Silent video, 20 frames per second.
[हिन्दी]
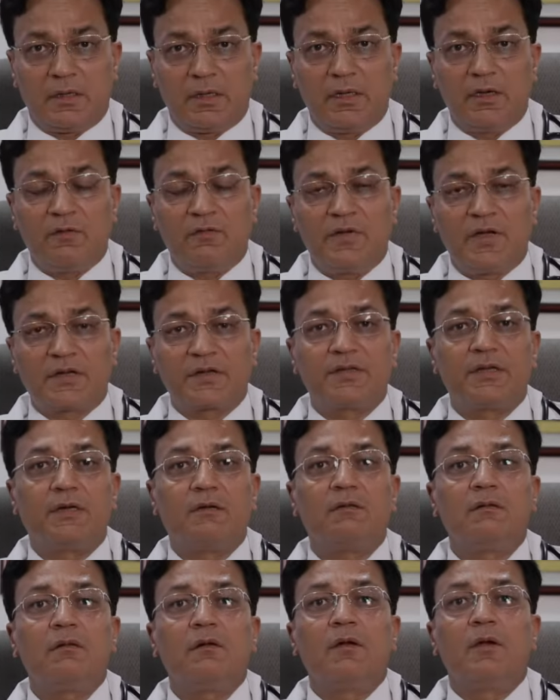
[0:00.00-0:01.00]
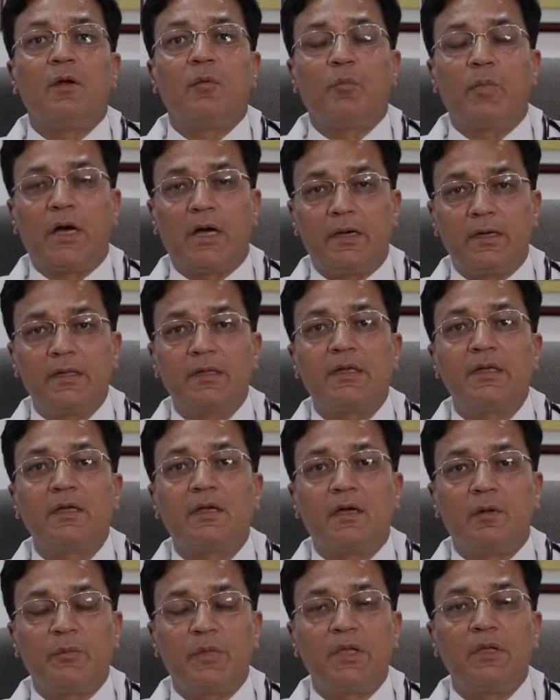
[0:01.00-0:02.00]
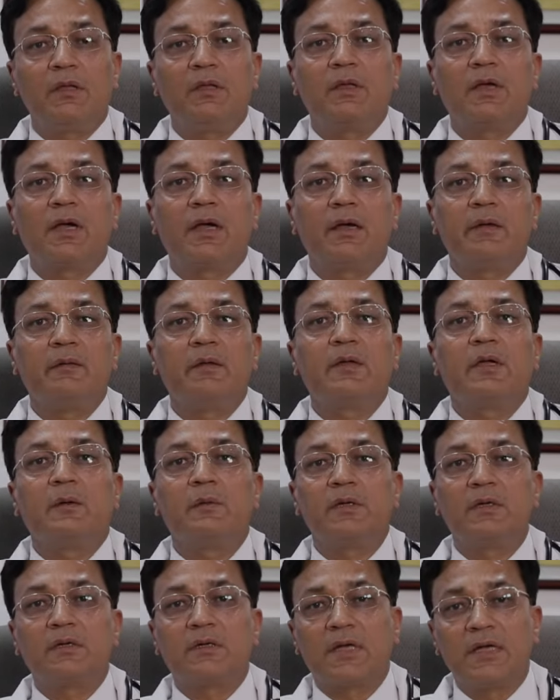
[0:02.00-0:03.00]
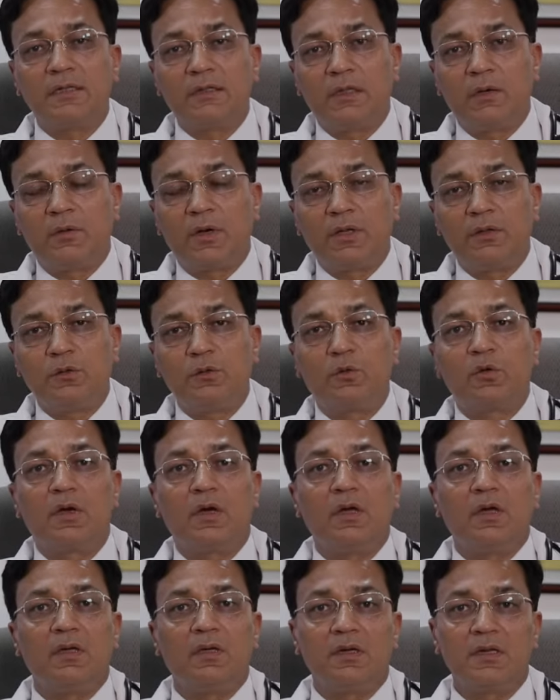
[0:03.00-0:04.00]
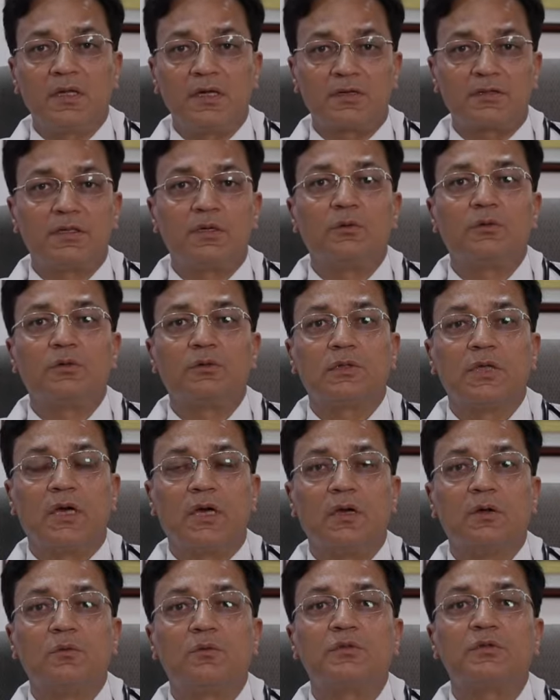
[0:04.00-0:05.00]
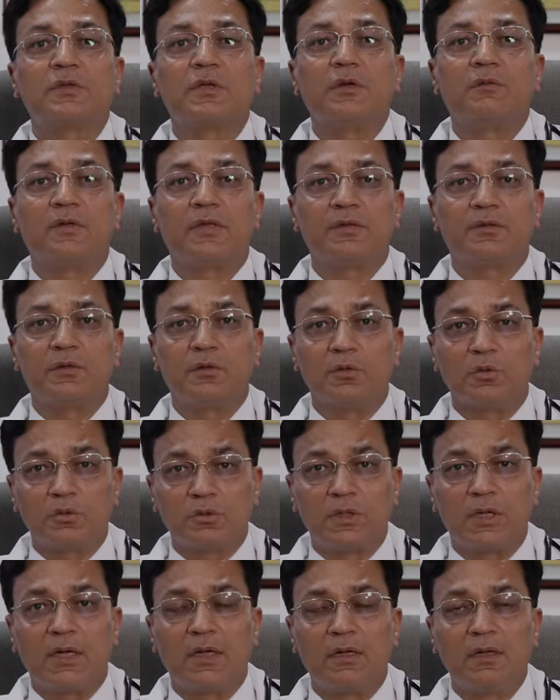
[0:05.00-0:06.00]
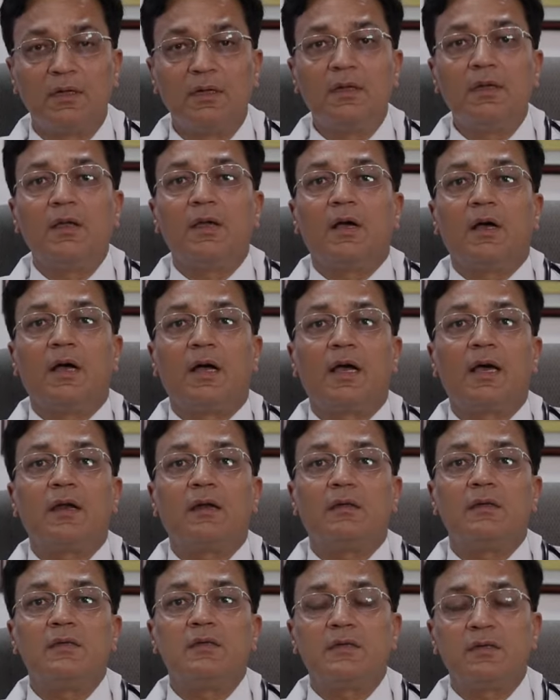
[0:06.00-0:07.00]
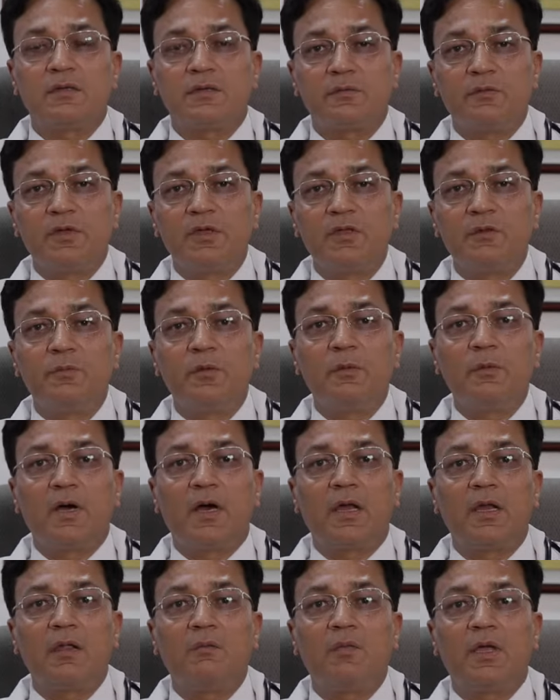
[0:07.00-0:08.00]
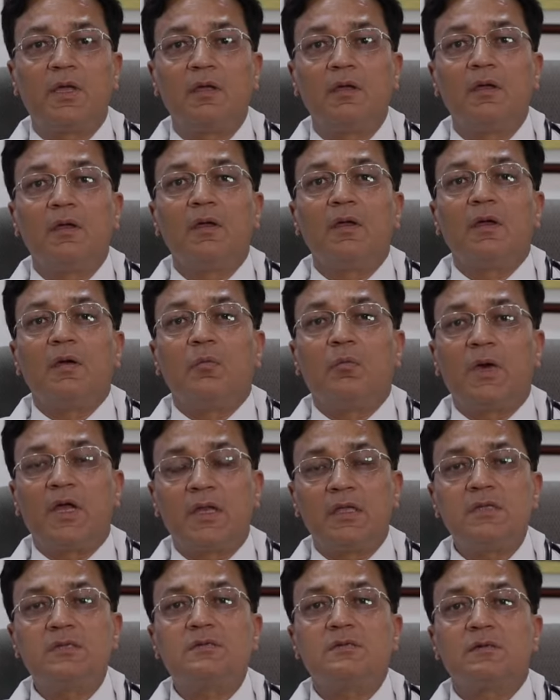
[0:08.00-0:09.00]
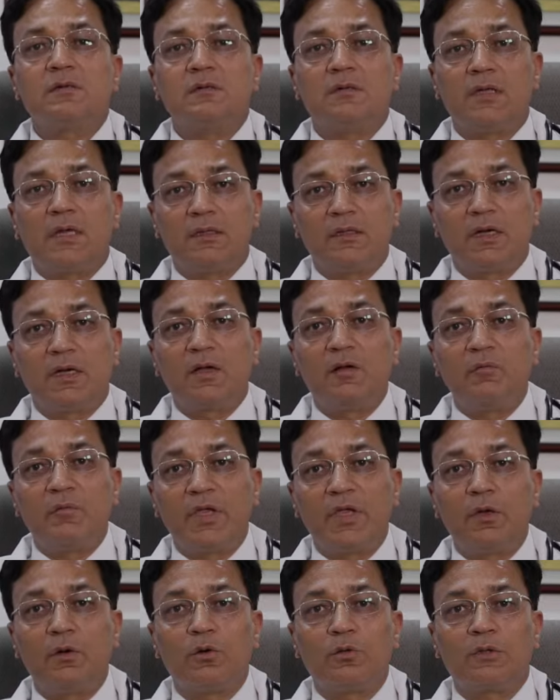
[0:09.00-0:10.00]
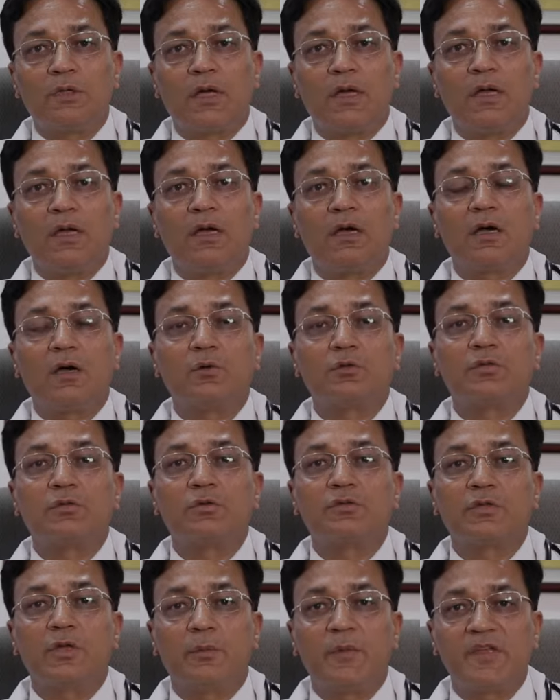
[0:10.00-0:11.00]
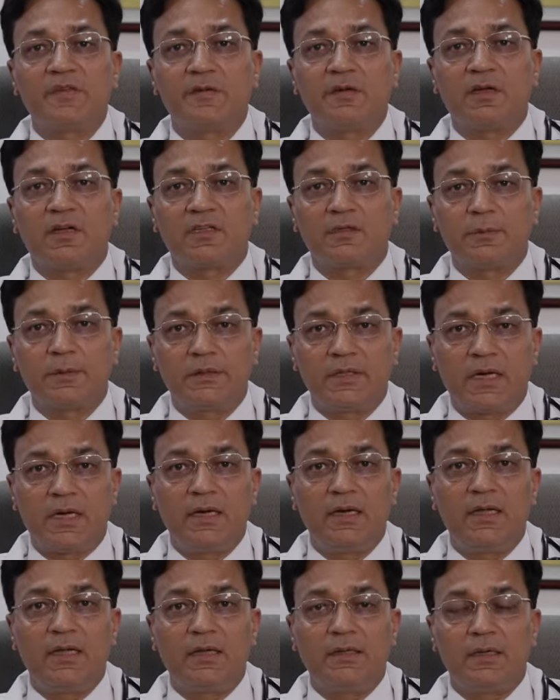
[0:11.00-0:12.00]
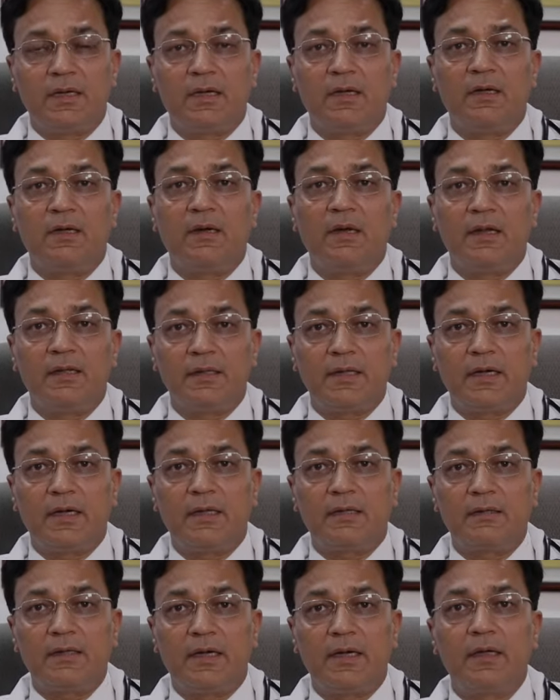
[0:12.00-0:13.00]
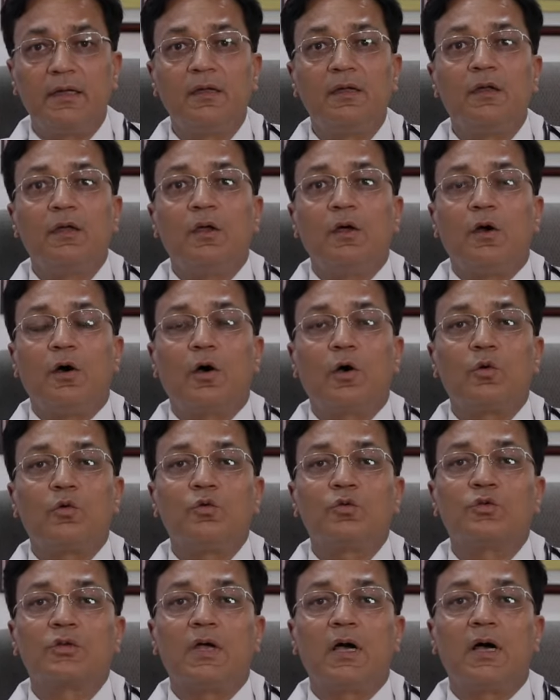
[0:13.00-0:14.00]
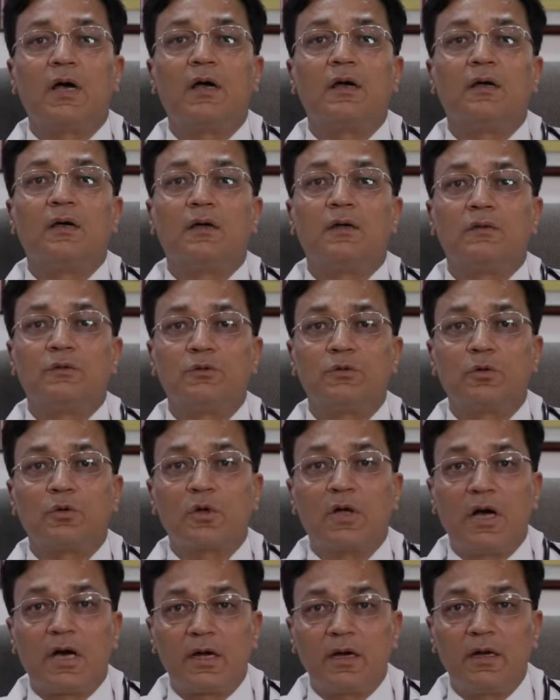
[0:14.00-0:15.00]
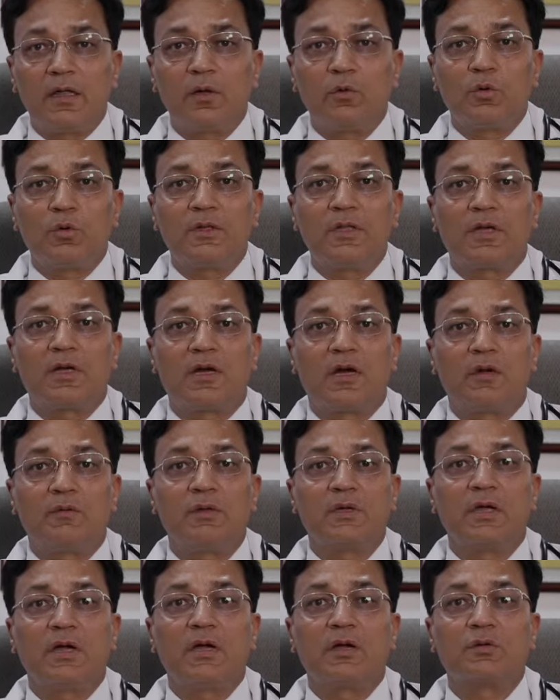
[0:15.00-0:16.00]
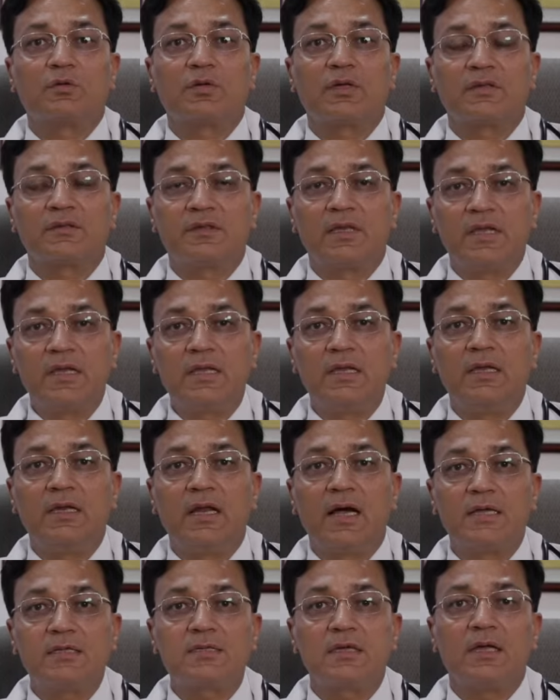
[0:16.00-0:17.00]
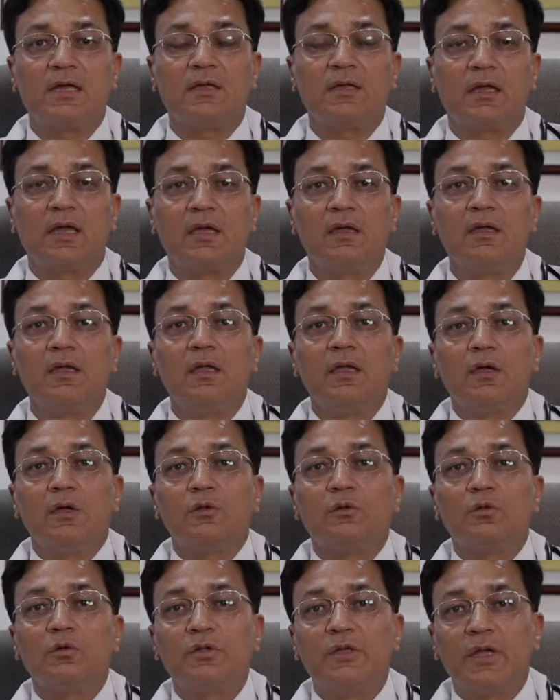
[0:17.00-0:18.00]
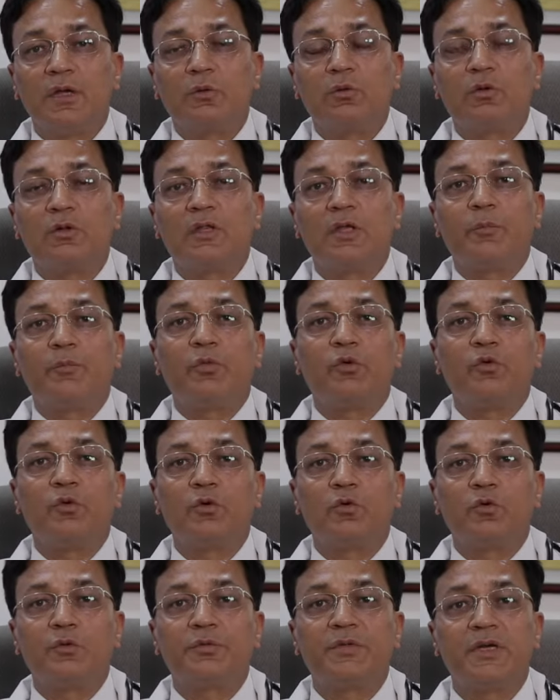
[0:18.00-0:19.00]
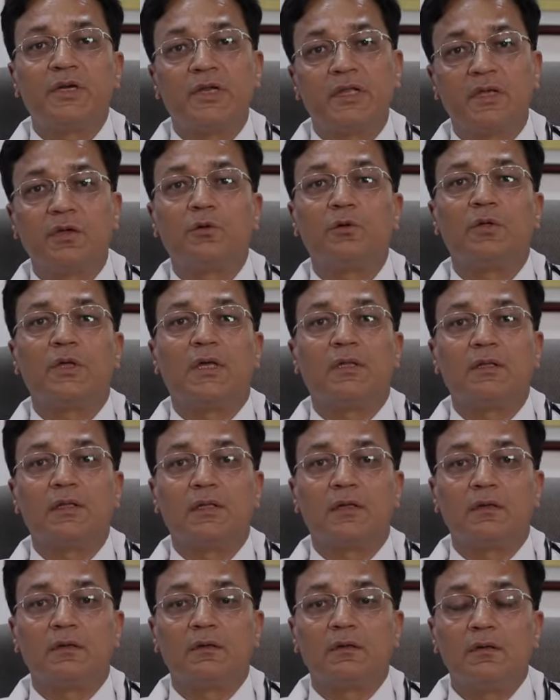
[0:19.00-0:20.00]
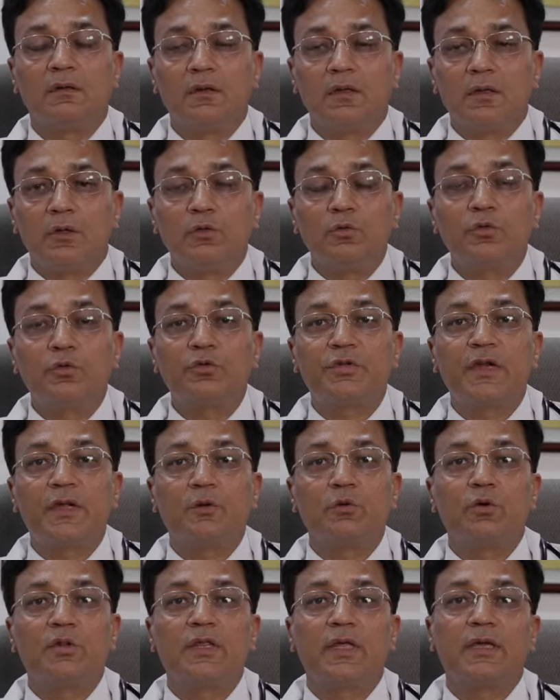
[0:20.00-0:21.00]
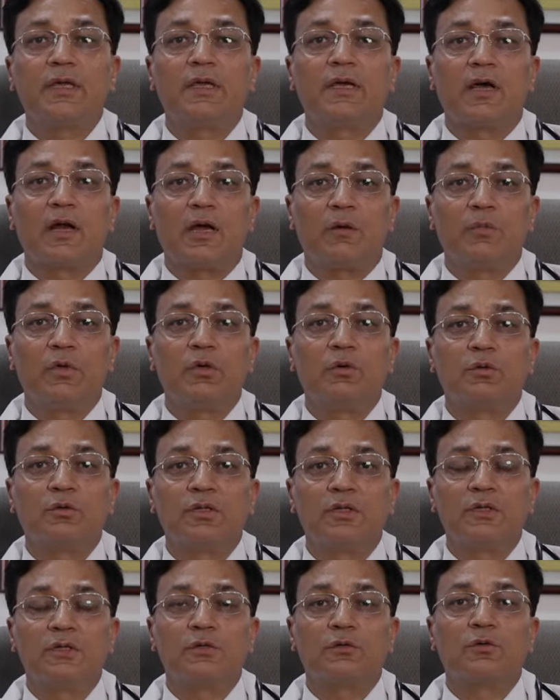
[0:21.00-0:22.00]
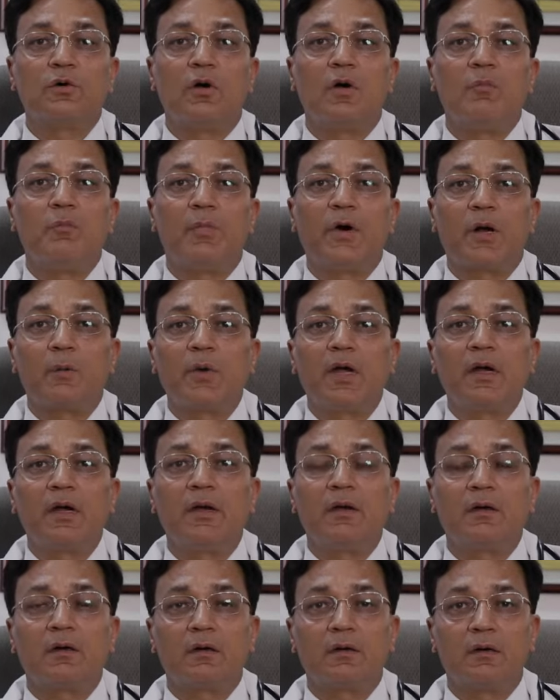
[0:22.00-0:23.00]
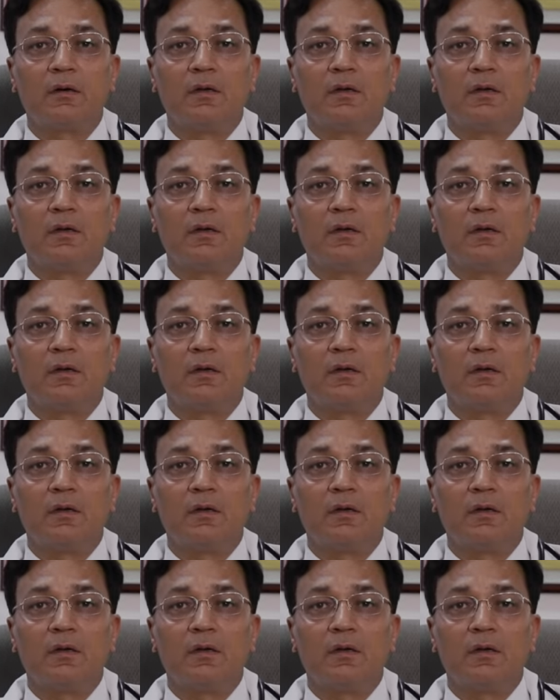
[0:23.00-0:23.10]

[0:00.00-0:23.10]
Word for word: इन्फेक्शन पानी की कमी या कभी कभी कई दवाइयों का रिएक्शन होता है उसकी वजह से होता है अगर इस इस बीमारी में मरीज़ ज़्यादा गंभीर होता है अगर उसको समय से अस्पताल लिया जा ले जाया जाए और उसका जो कारण है गुर्दे खराबी का अगर उसका सही इलाज किया जाए तो ये गुर्दे पूर्ण रूप से ठीक हो जाते हैं दूसरे गुर्दे की खराबी होती है जिसको हम परमानेंट